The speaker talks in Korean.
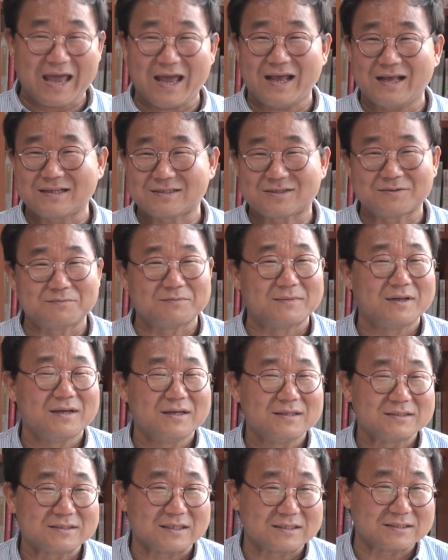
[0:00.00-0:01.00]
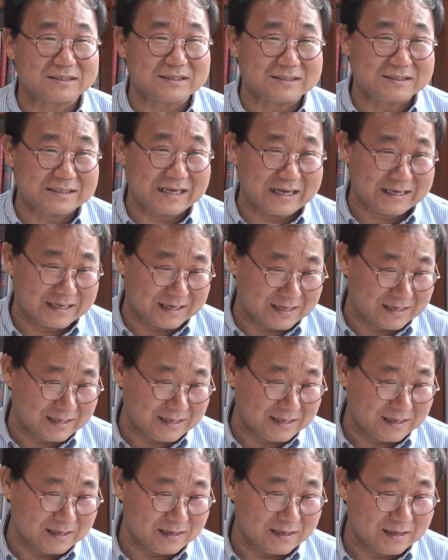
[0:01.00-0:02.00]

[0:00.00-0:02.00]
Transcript: 때 좀 정신 차려.